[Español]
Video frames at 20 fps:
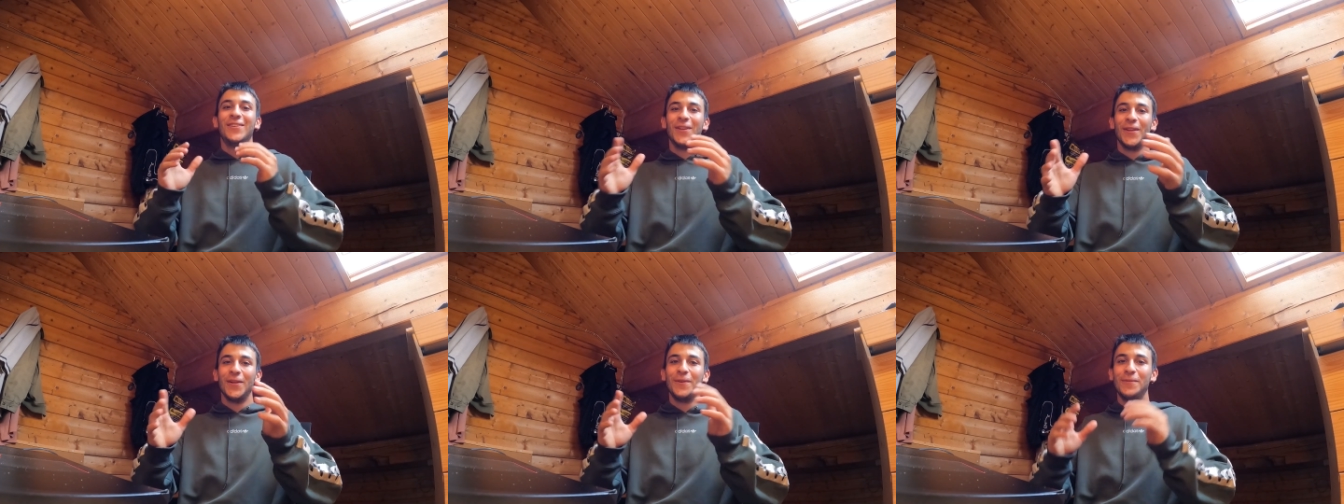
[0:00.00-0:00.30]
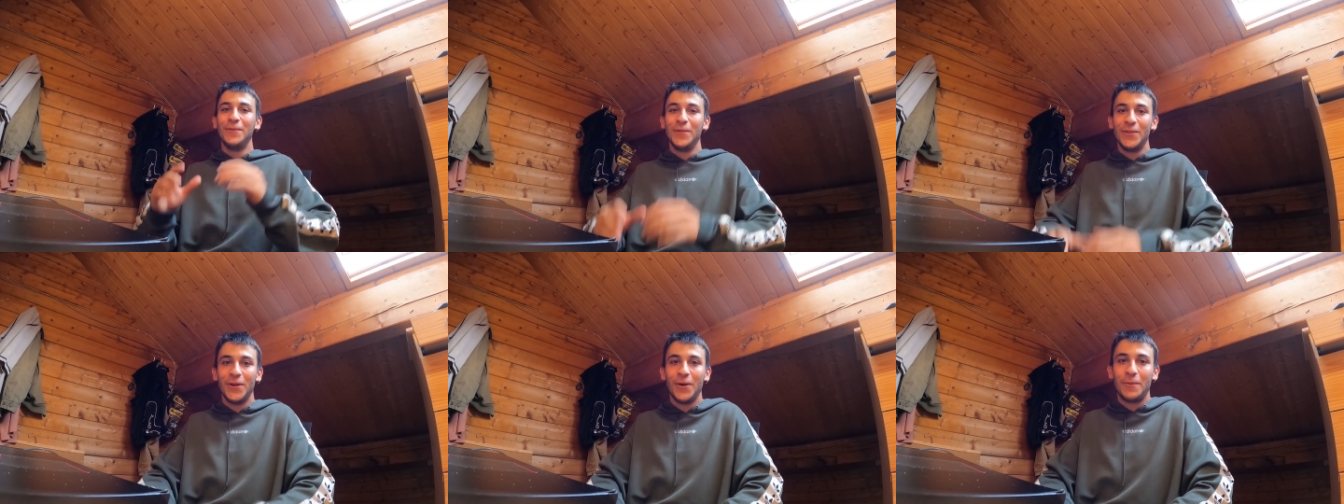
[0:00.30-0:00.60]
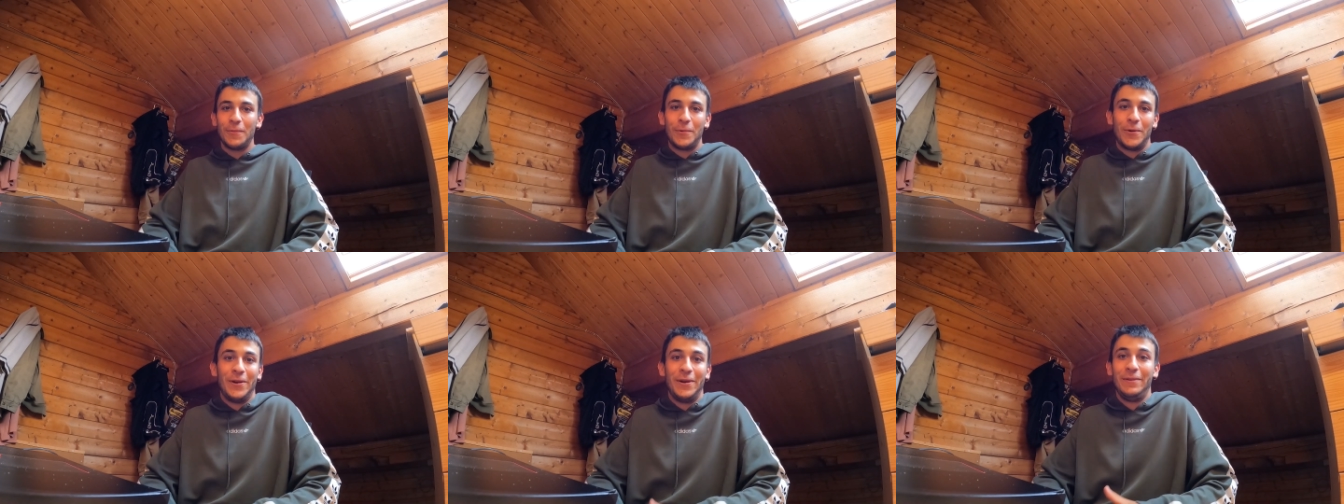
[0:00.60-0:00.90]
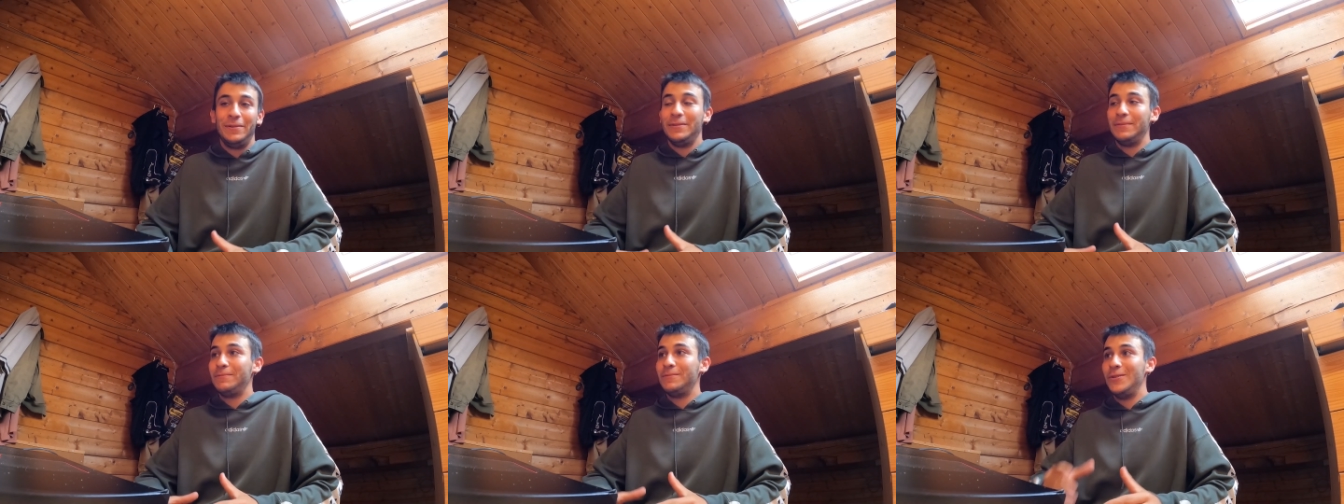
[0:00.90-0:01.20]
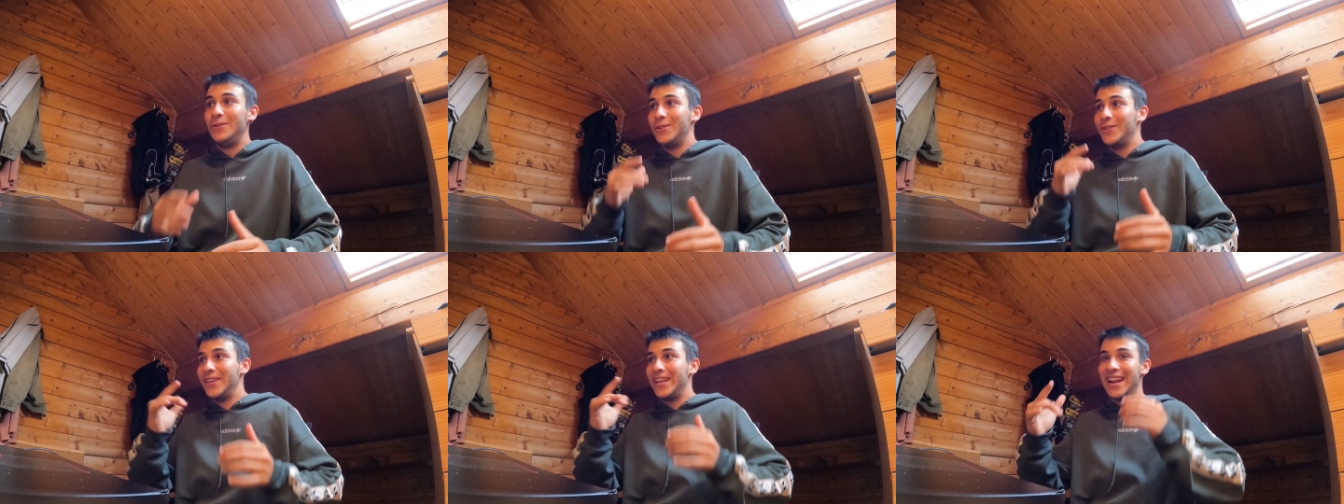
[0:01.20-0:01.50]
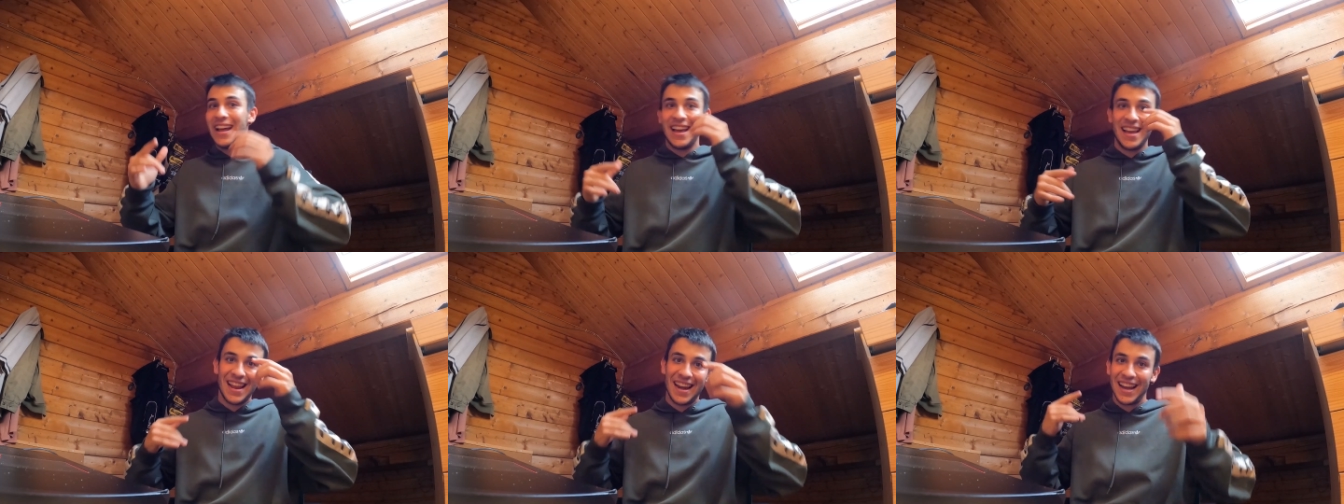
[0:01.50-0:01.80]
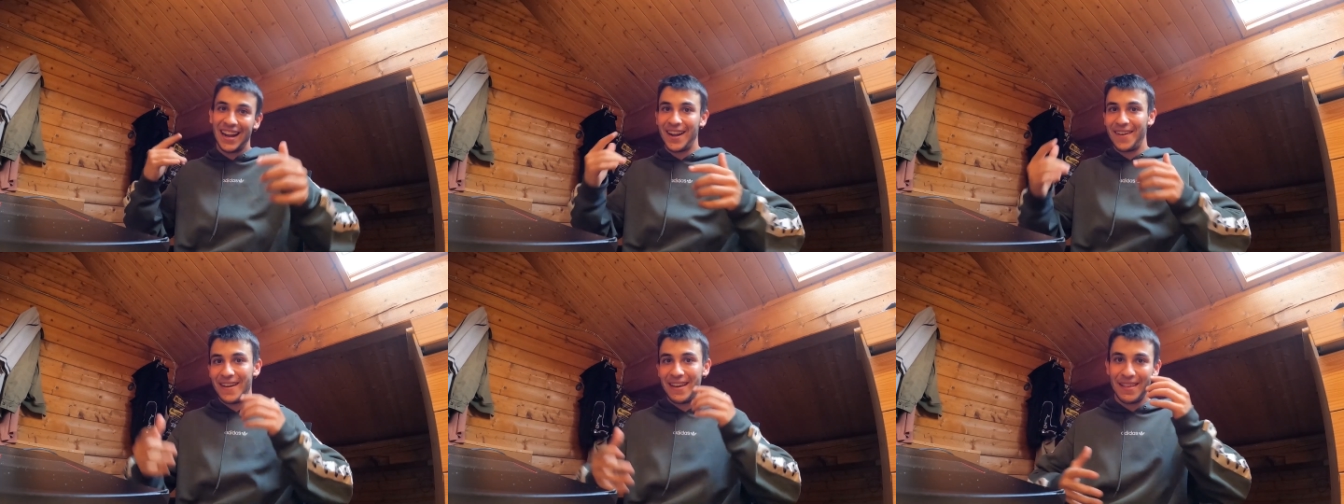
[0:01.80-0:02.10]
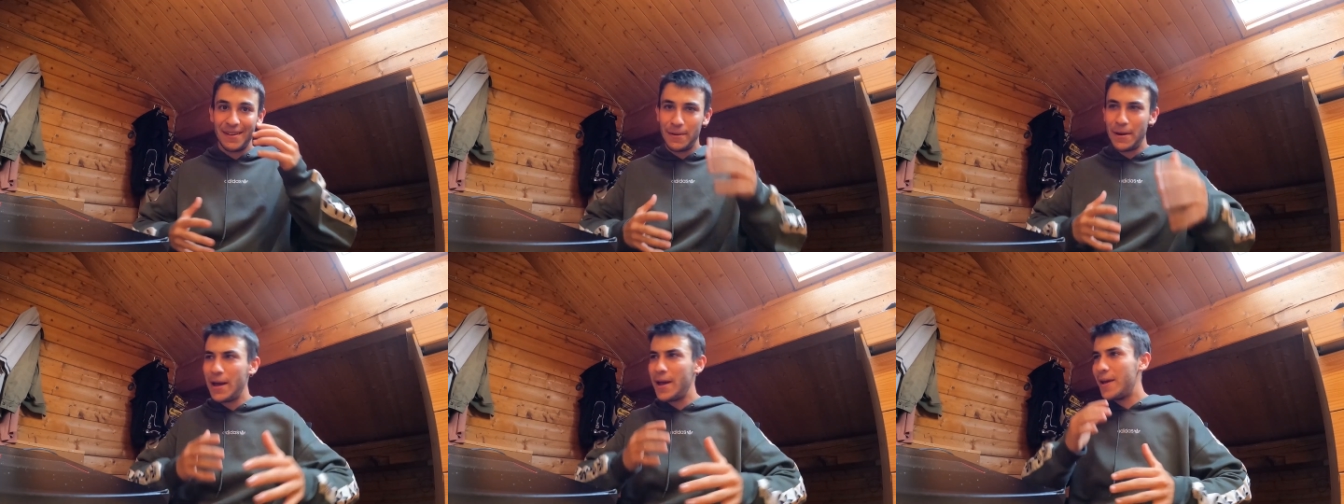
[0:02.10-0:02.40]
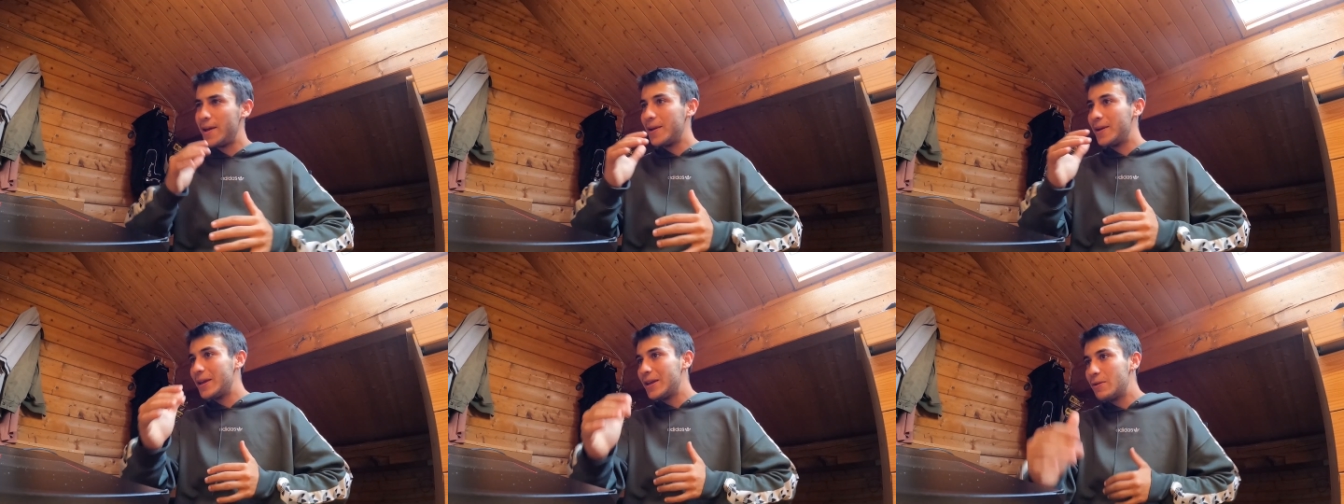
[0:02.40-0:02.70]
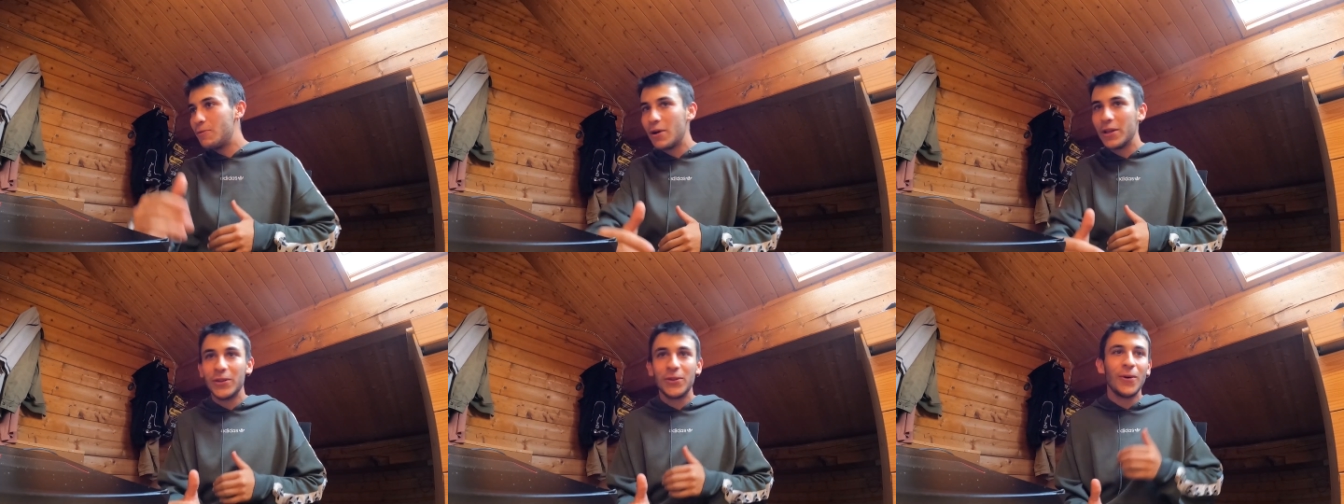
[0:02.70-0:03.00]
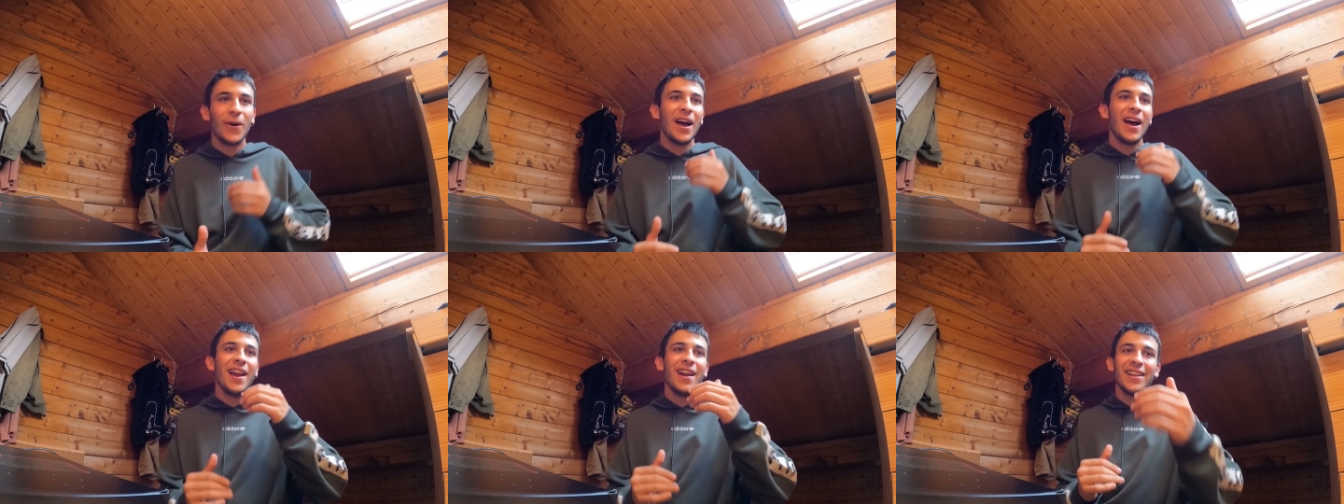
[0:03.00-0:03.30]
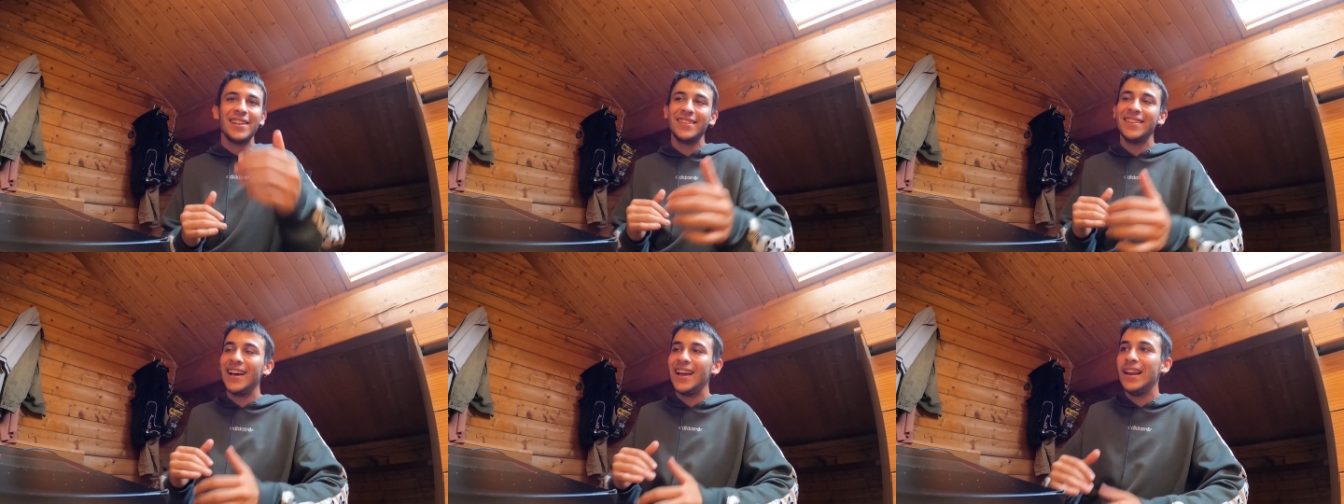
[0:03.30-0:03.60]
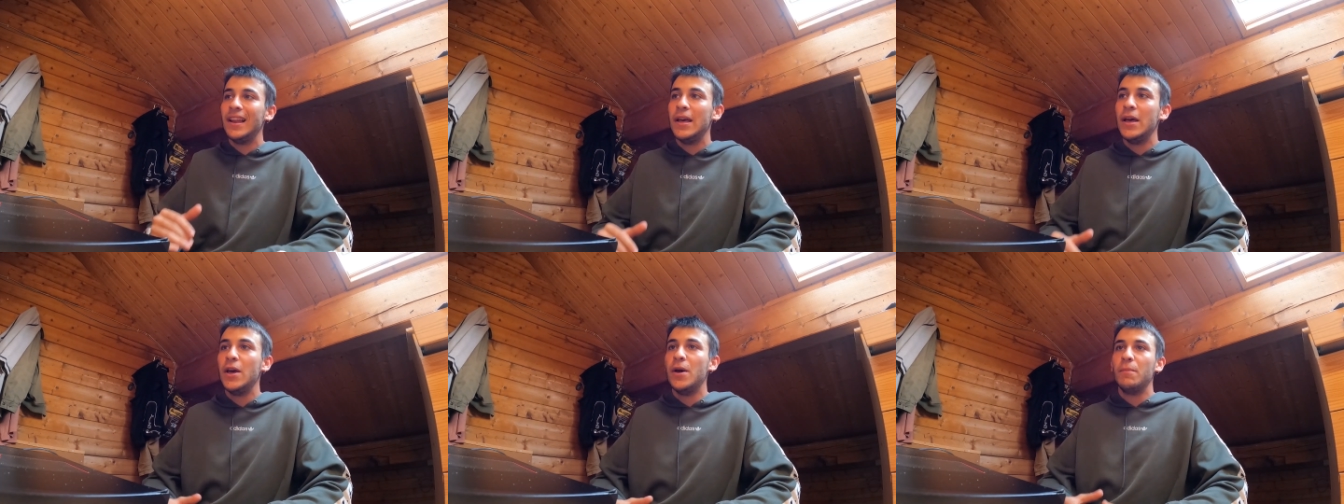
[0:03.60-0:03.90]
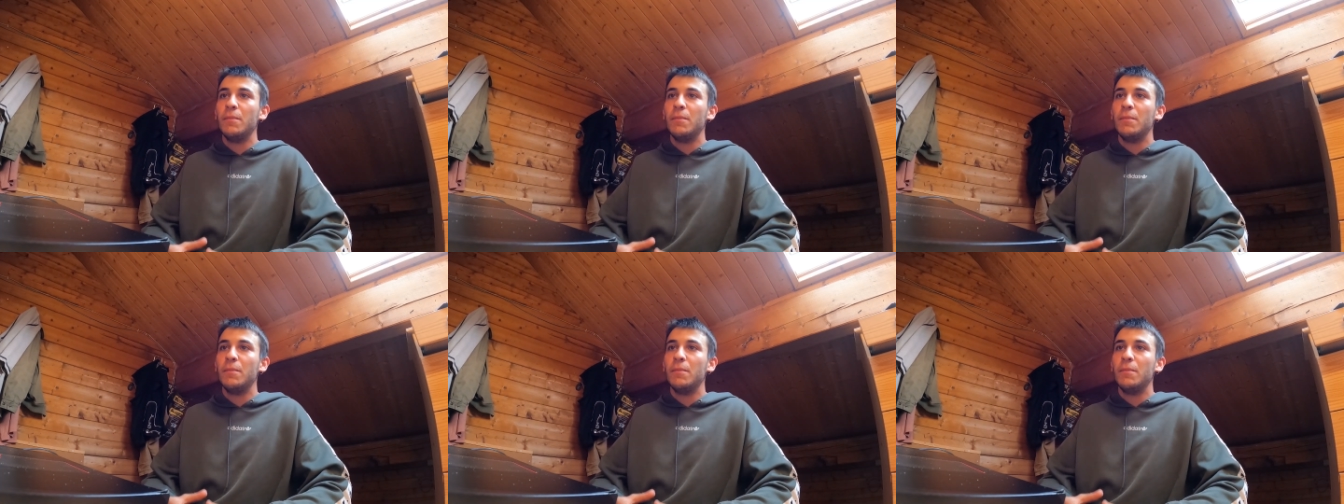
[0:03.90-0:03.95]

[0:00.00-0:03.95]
todo el mundo pues lo tiene ahí en la cabeza. ¿Y ¿cuánto ganas tal?